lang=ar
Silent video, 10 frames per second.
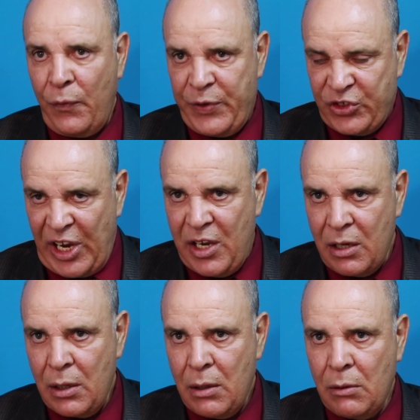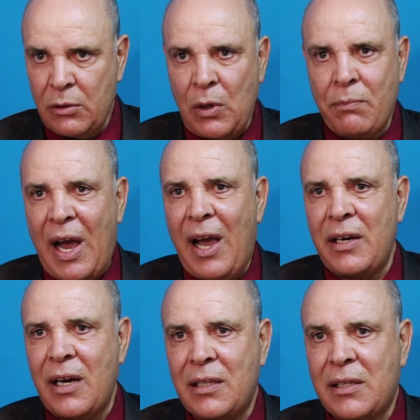في شيء وثم
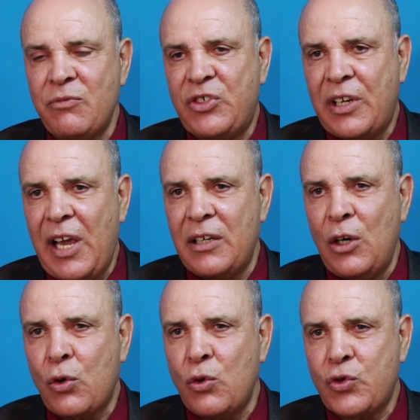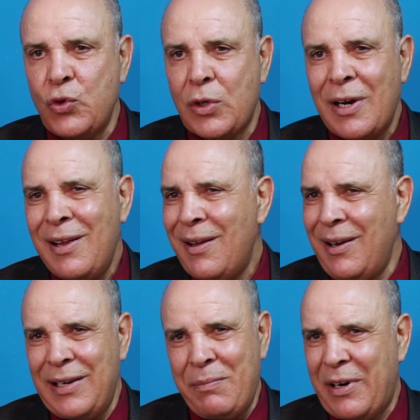أنك تمشي كان للقشور
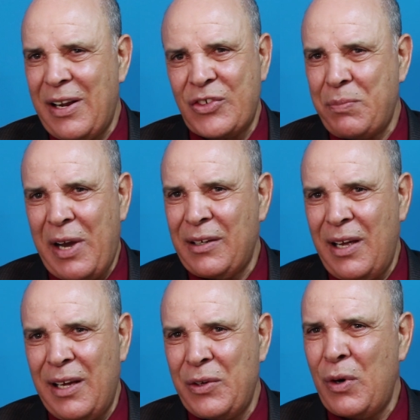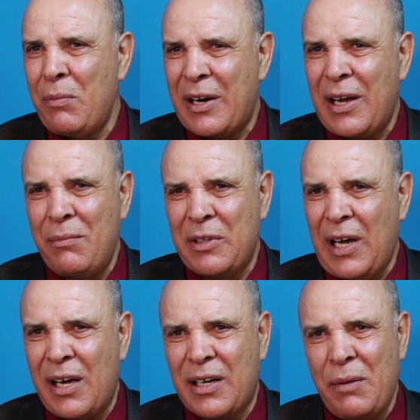أنا مراش معنى أنه المرأة
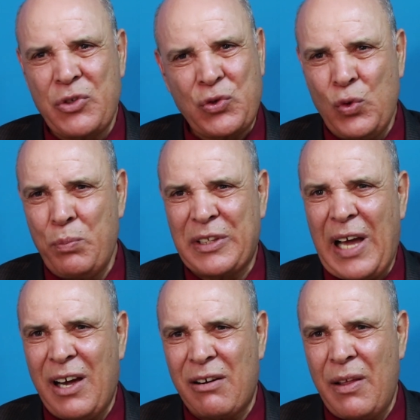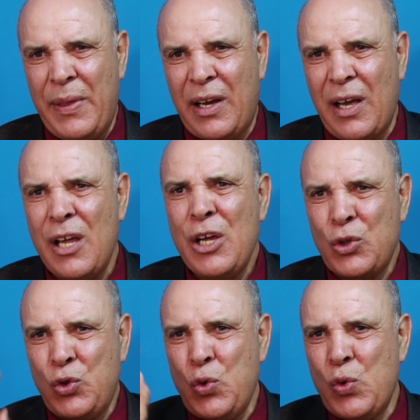المتحرة باش تكون بالتحرى ذاك
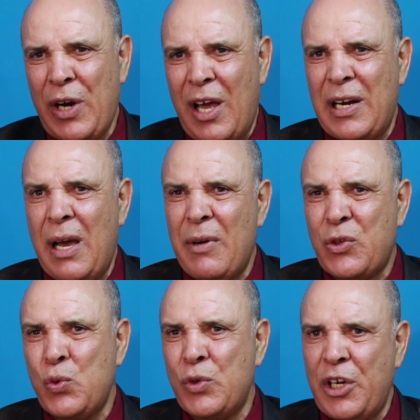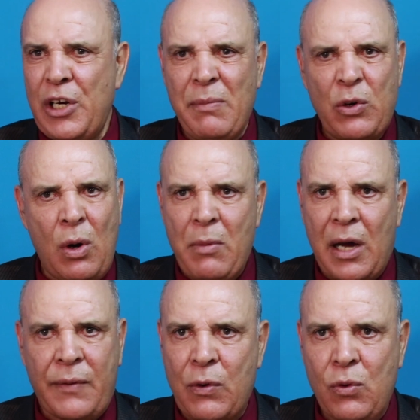دون أنها ما تكون علما
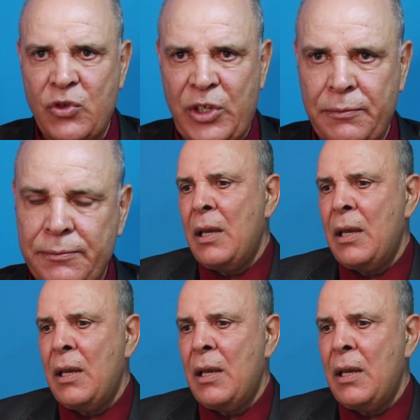ومعرفة وكل شيء